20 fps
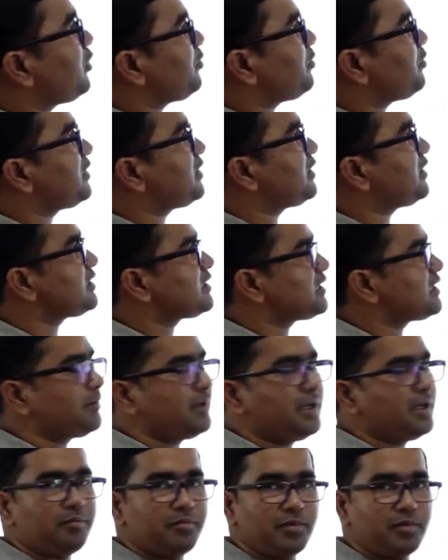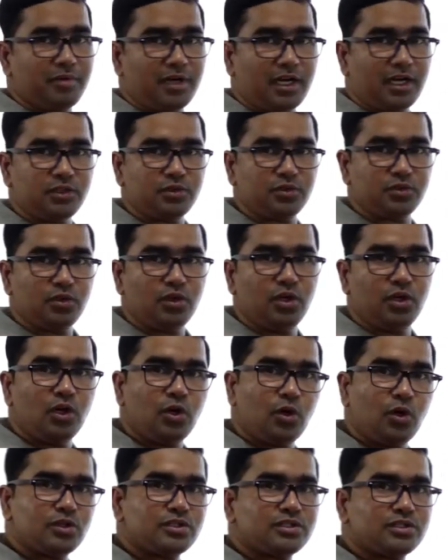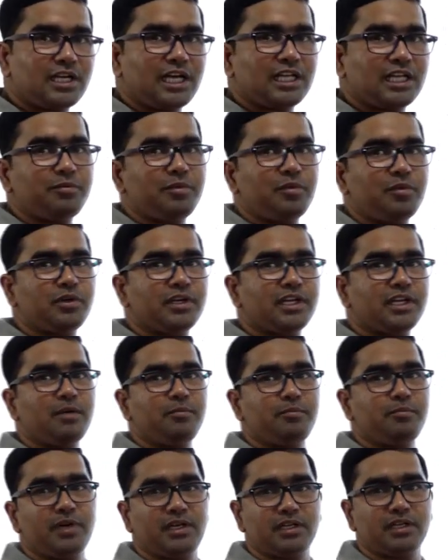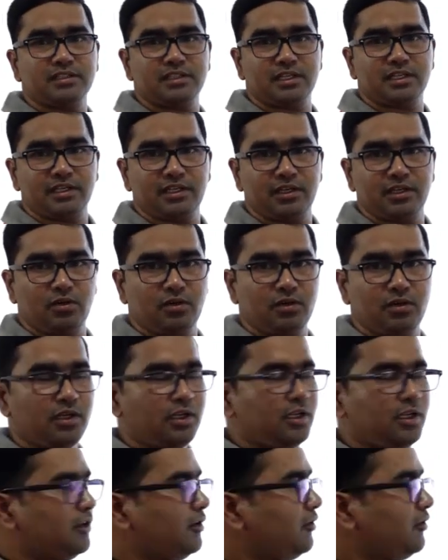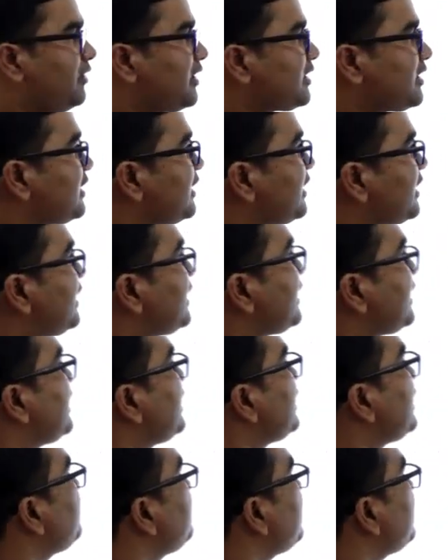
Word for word: और पंद्रह से भी विभाज्य हो और साथ में वो क्या है वर्ग संख्या हो वर्ग संख्या की अगर